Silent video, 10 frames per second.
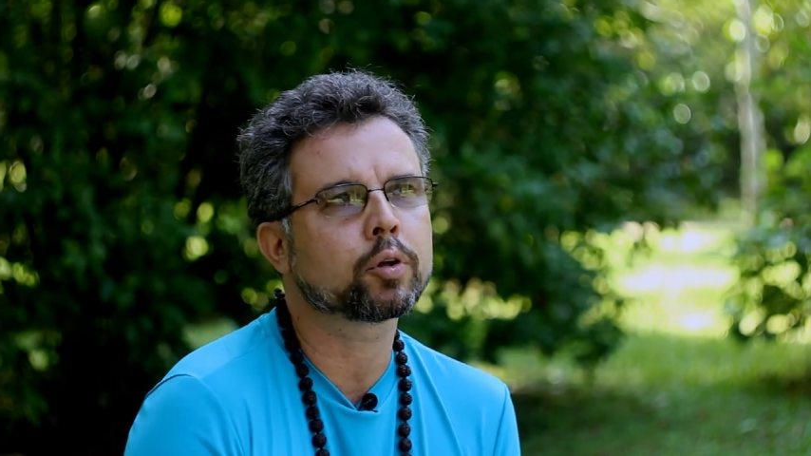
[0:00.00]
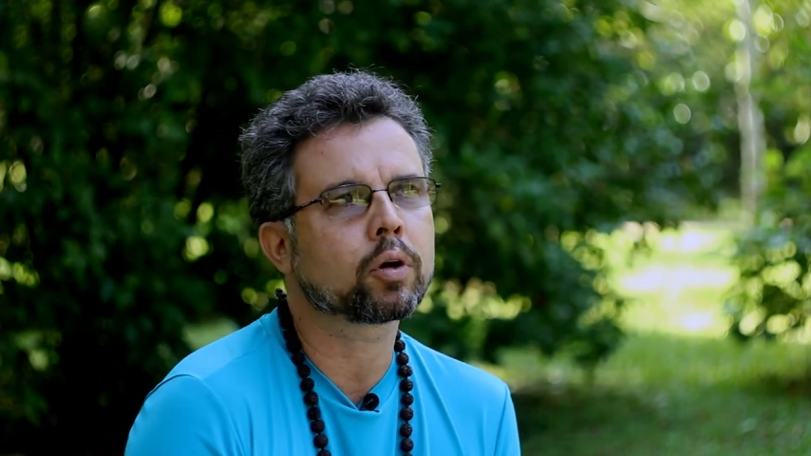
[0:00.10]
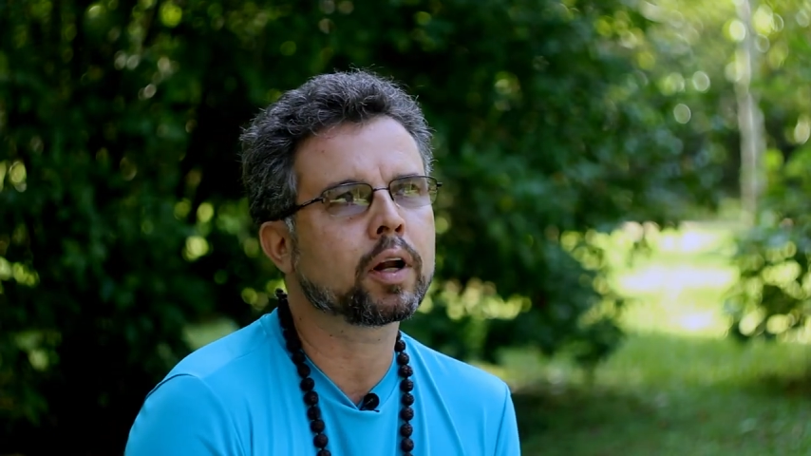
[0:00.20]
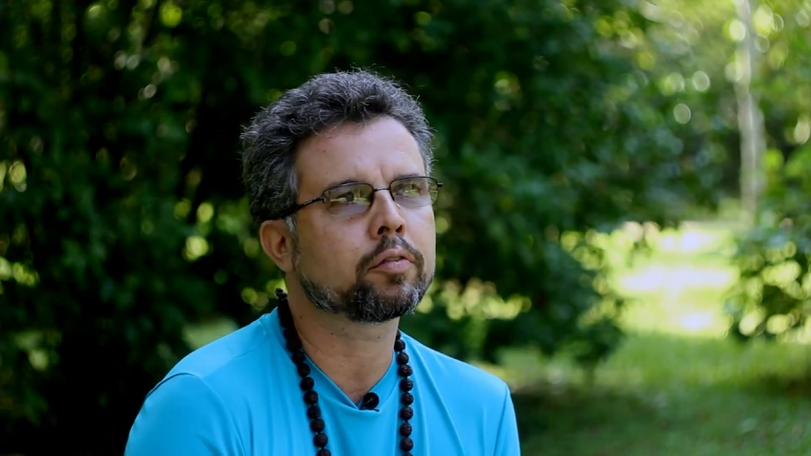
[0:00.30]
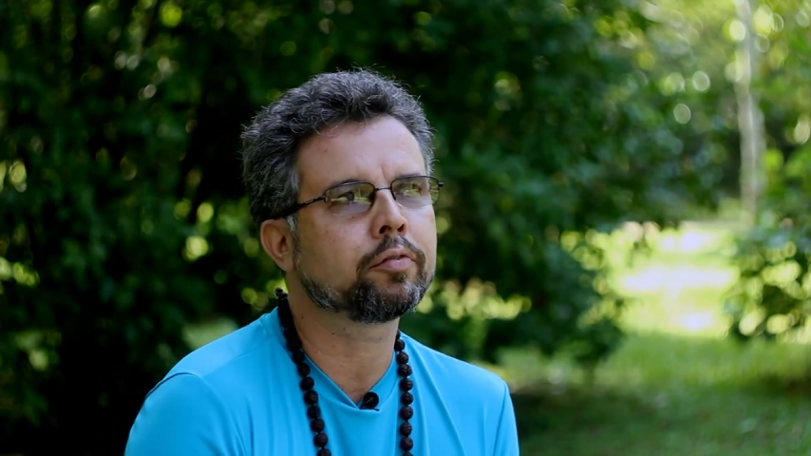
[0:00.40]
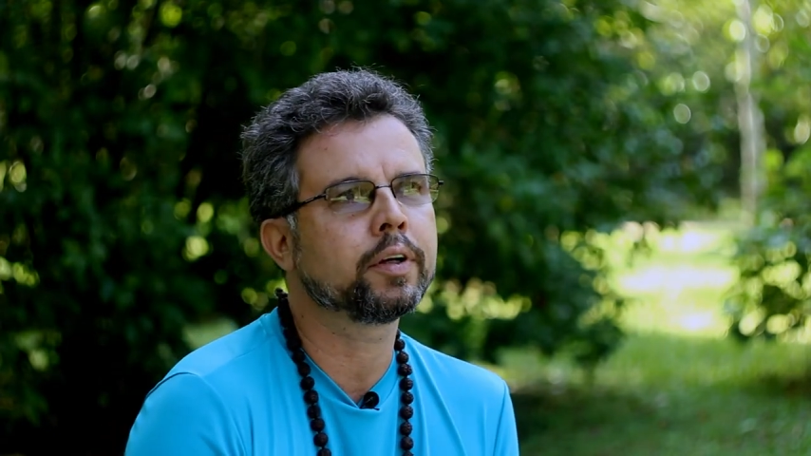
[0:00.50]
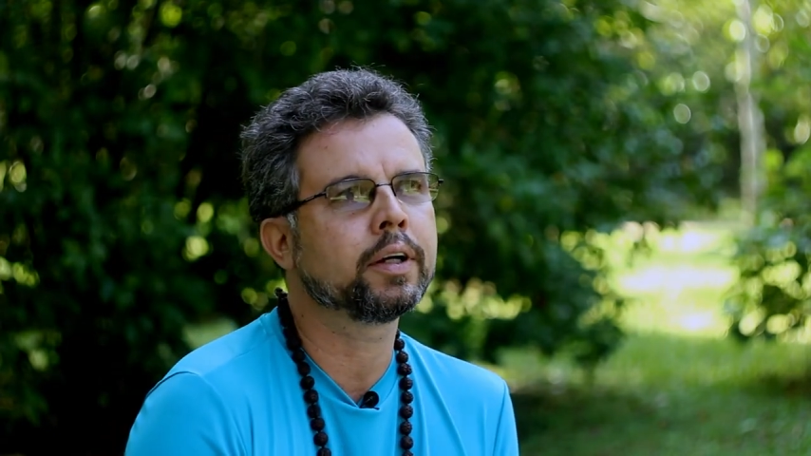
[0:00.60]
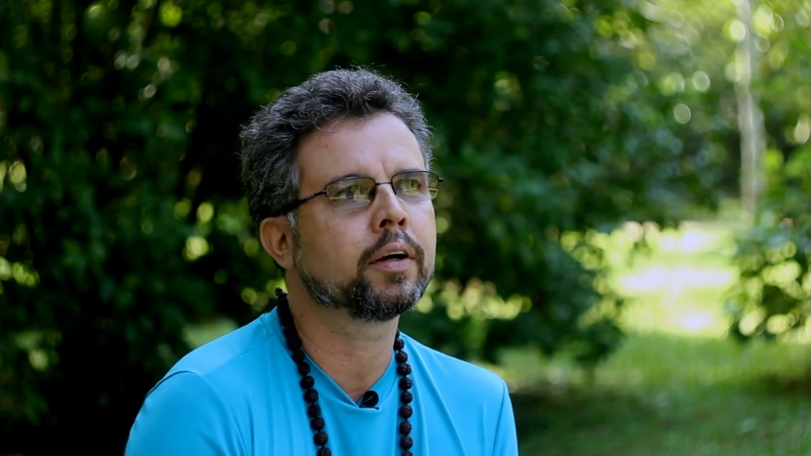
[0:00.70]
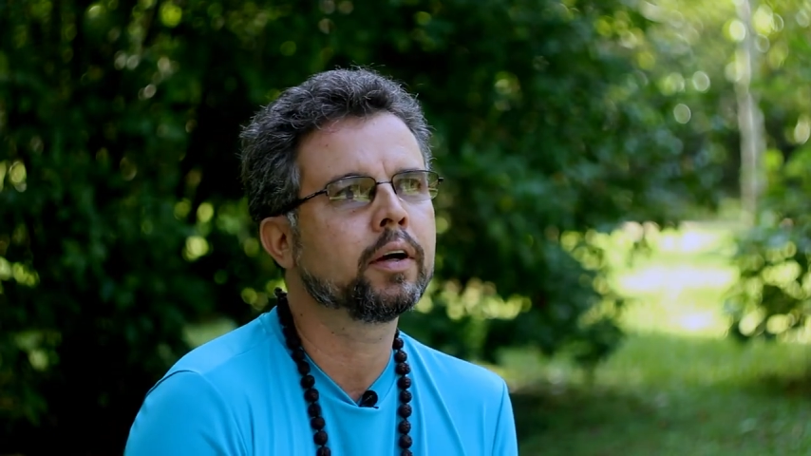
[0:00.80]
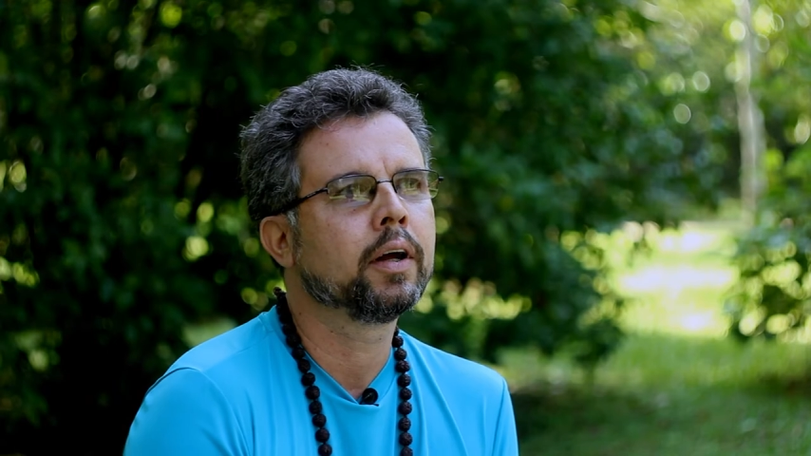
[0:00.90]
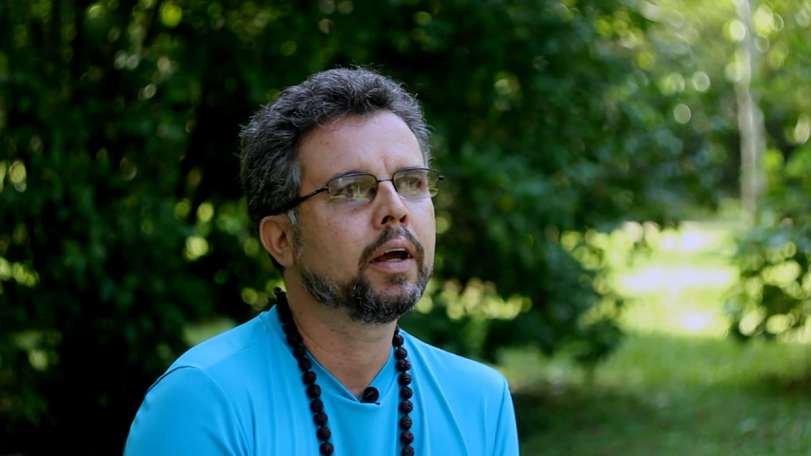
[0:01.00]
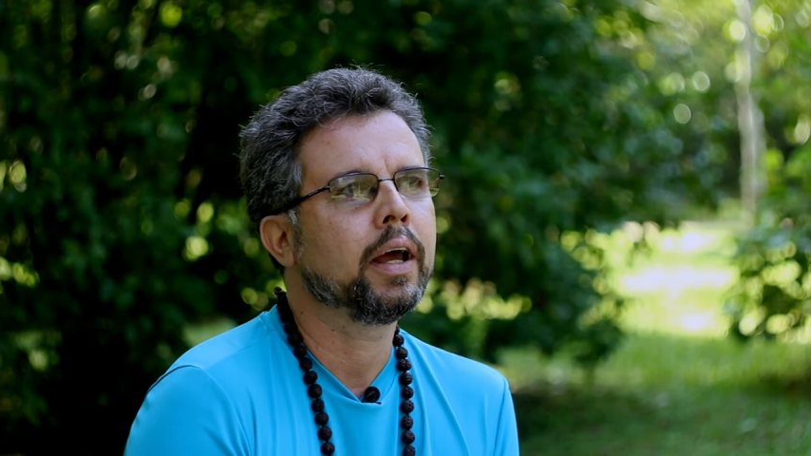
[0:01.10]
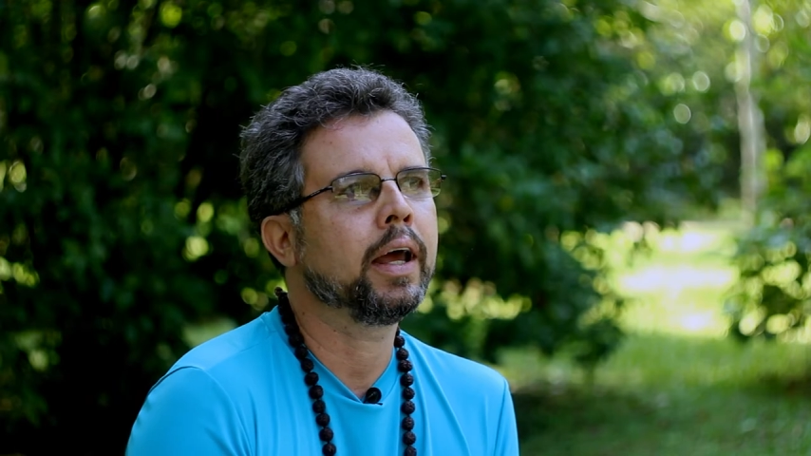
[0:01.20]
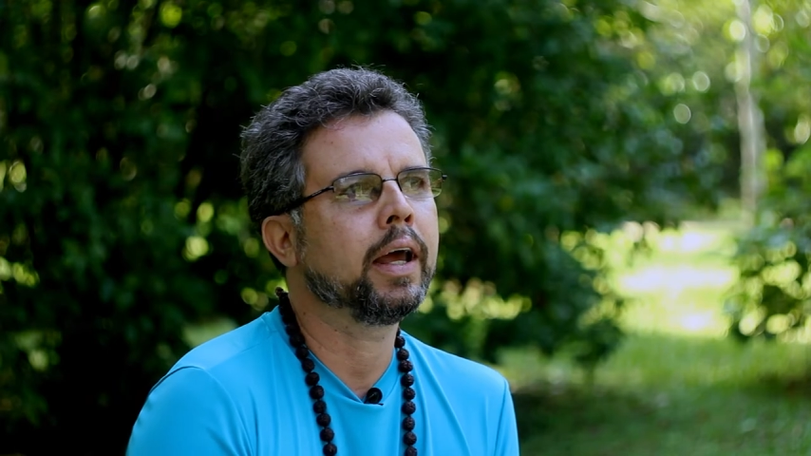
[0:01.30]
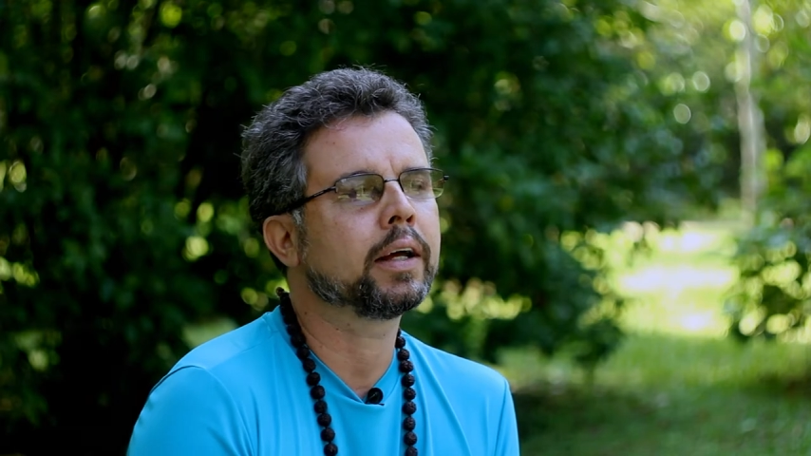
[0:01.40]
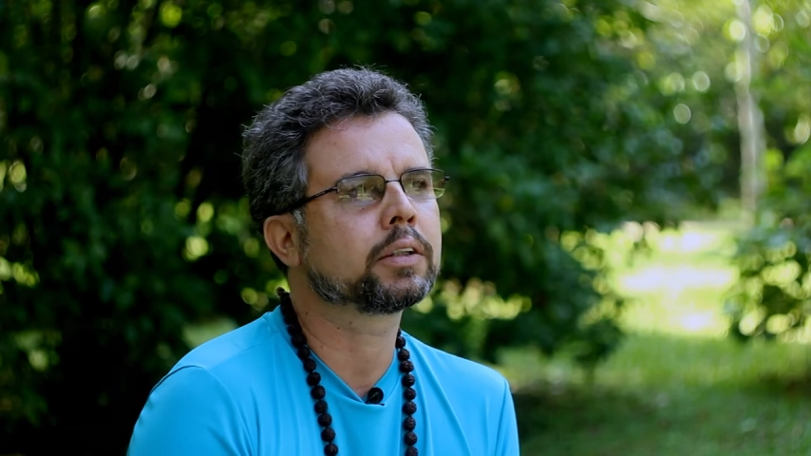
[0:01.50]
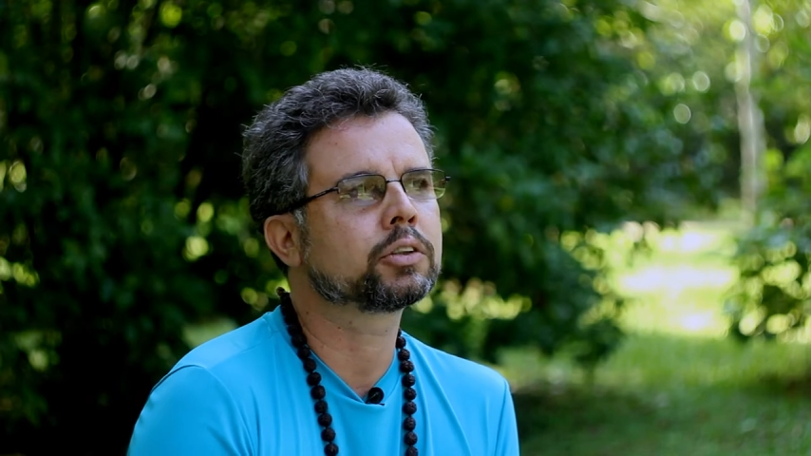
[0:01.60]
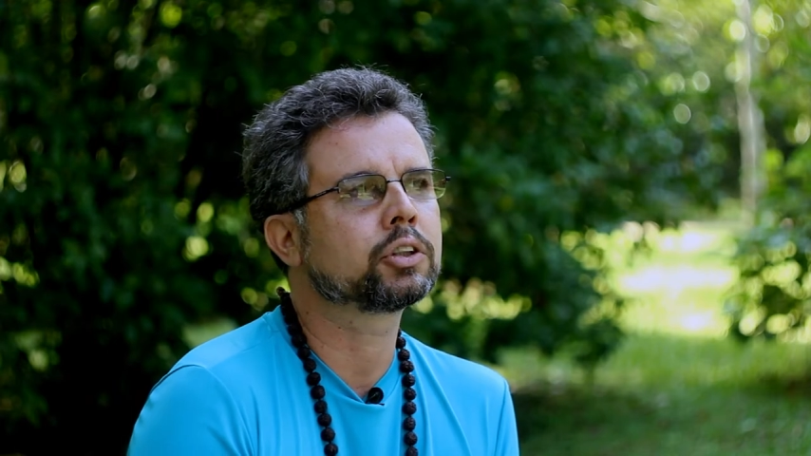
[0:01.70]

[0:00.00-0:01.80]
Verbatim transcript: fotografia é,